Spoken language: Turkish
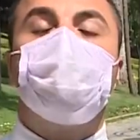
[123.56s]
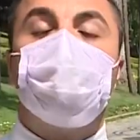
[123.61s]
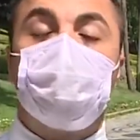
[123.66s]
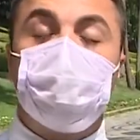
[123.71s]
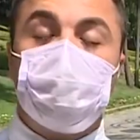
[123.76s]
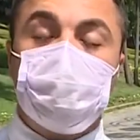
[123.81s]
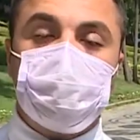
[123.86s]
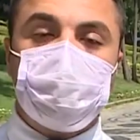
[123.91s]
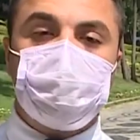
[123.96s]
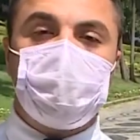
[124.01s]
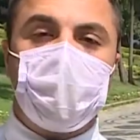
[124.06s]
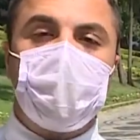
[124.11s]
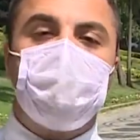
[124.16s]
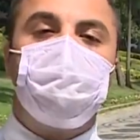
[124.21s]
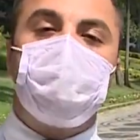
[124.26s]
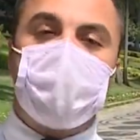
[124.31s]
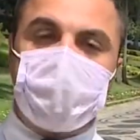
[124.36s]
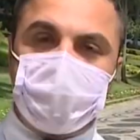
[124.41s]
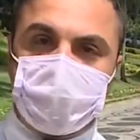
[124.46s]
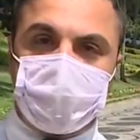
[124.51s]
yürüyüş ve
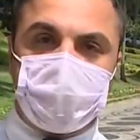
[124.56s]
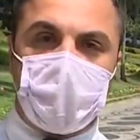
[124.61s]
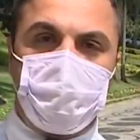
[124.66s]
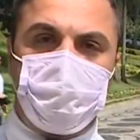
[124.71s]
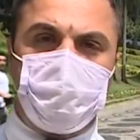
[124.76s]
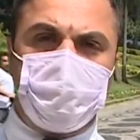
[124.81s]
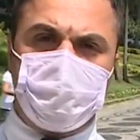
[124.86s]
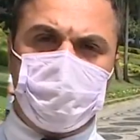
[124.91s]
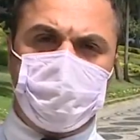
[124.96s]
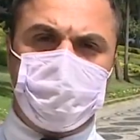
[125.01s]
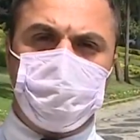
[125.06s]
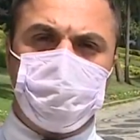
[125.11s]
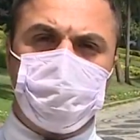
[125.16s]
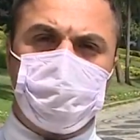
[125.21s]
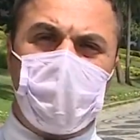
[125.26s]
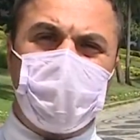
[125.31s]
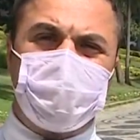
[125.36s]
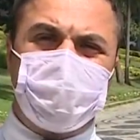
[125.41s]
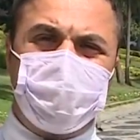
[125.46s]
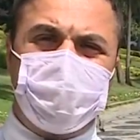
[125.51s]
piknik yapmalarına
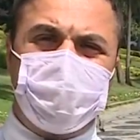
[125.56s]
müsaade